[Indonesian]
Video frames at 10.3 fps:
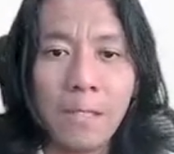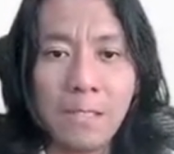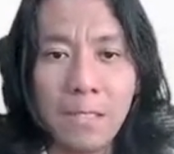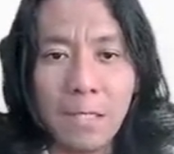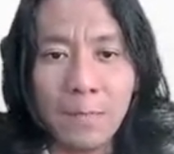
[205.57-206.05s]

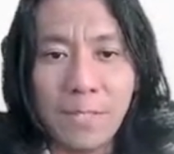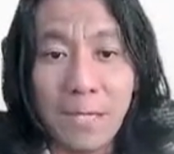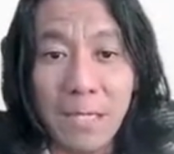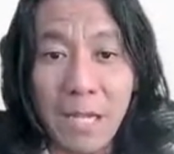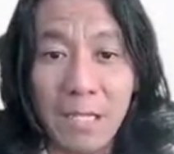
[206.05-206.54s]
Sehingga bisa
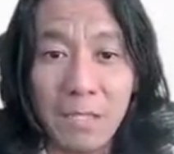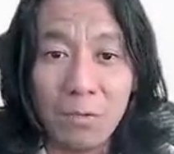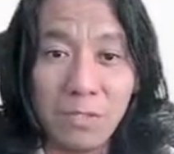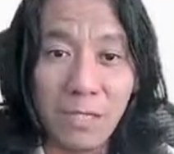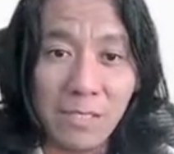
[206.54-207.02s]
kita
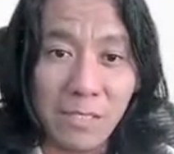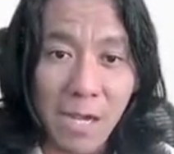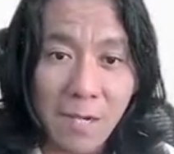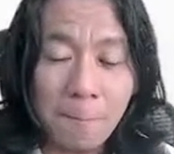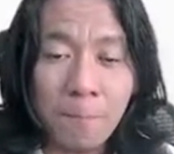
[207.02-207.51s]

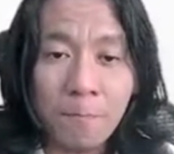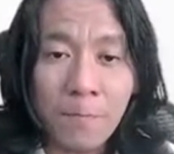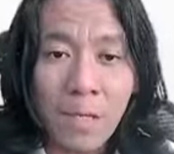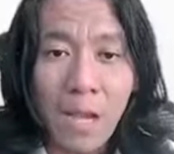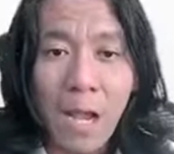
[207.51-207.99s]
ilustrasikan
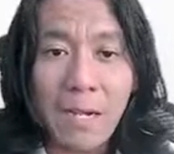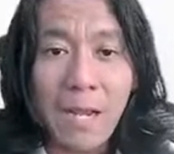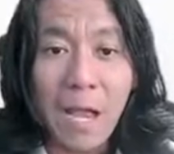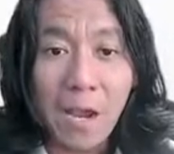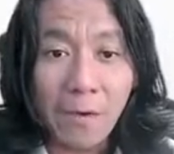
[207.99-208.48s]

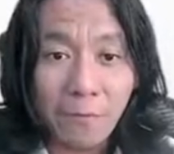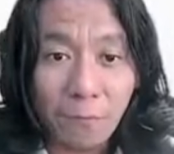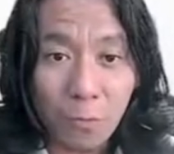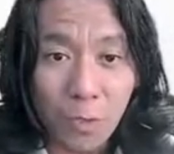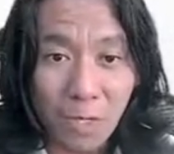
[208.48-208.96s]
ada F
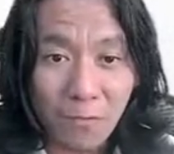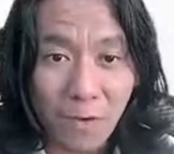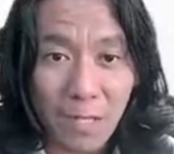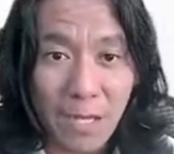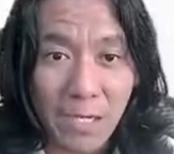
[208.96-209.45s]
ukuran
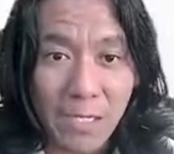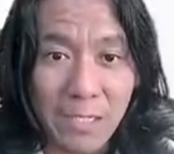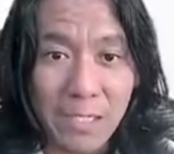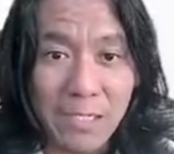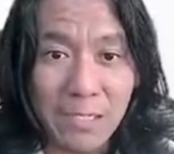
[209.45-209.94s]
file yang
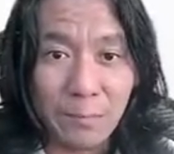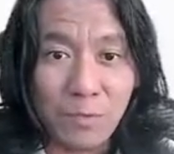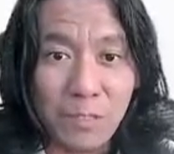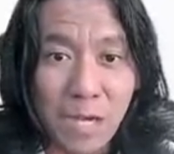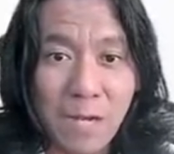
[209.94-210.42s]
ingin
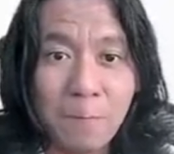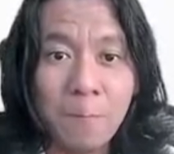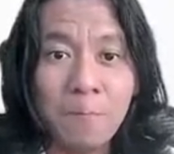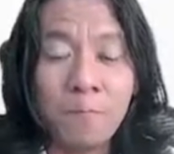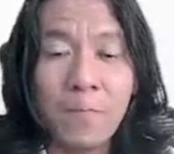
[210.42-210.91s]
didistribusikan,
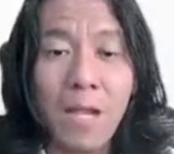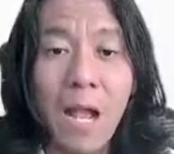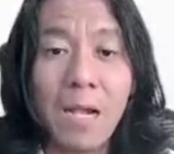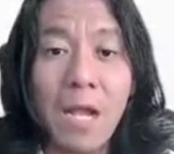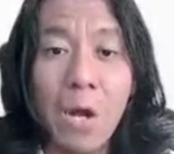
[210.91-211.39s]

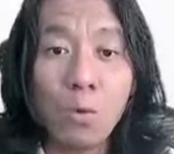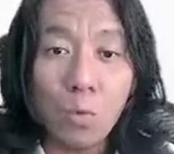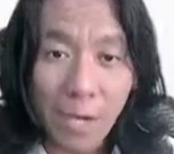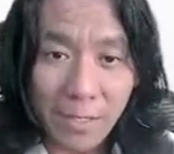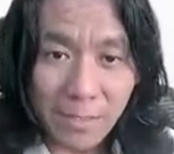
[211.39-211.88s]
ada
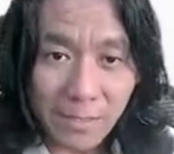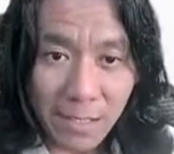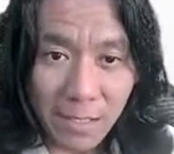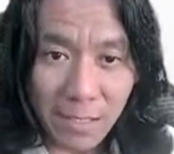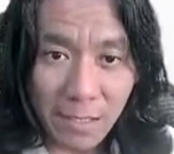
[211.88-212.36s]
US
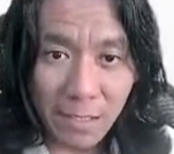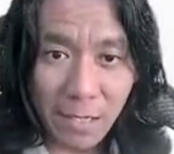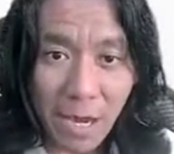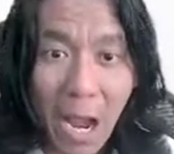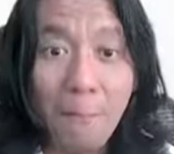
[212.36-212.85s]

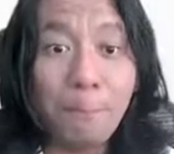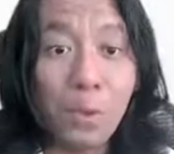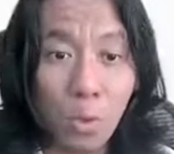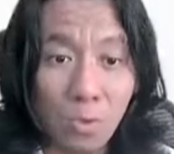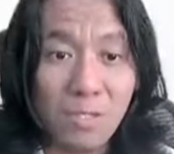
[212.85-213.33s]

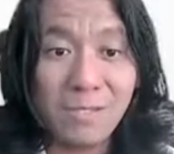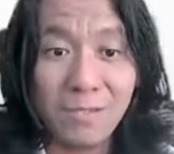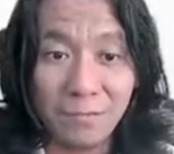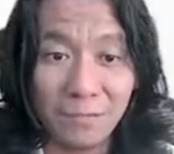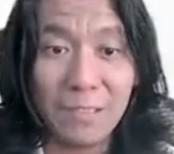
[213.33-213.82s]
upload
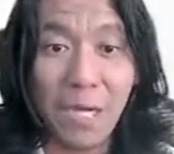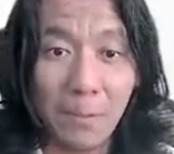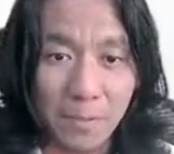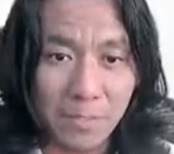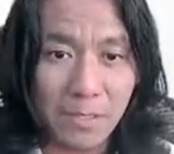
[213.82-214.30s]
server
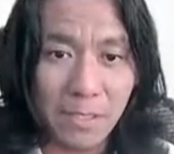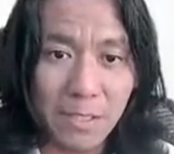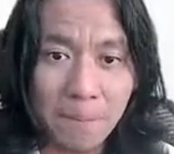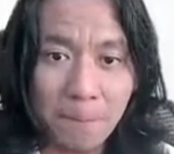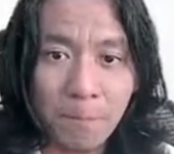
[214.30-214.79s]

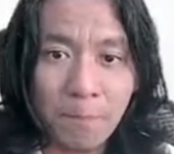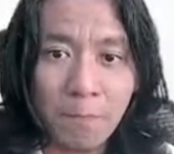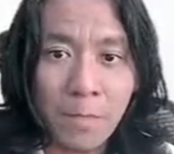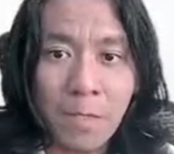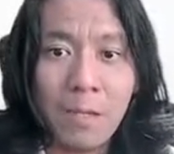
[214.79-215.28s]
capacity,
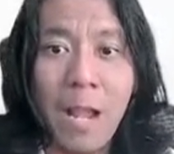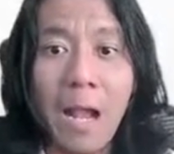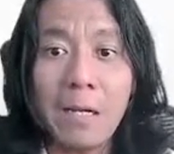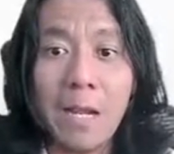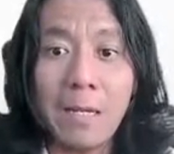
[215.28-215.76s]

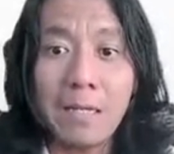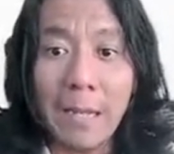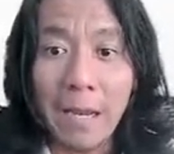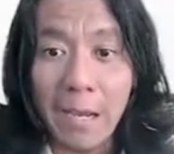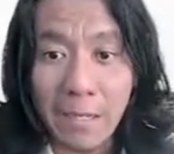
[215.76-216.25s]
ada
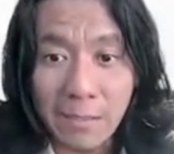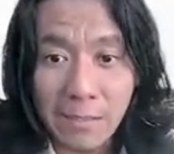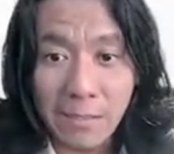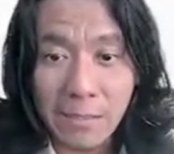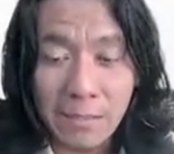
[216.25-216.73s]
DS
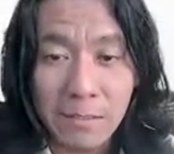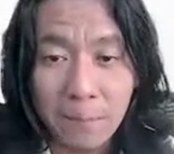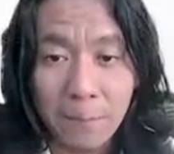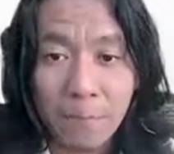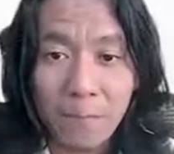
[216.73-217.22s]

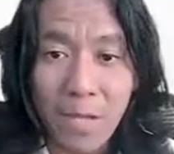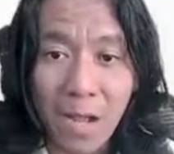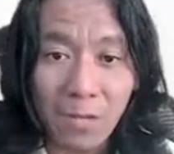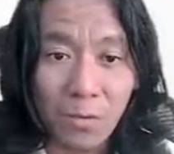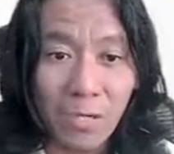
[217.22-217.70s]

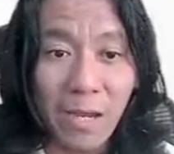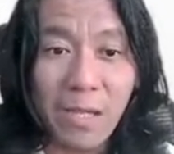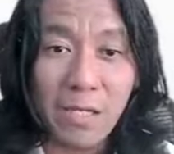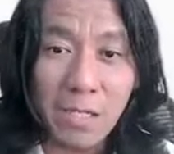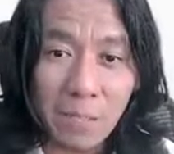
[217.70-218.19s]
atau
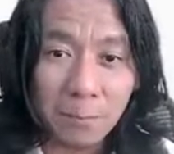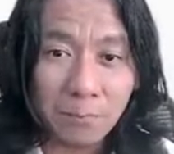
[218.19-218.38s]
DI,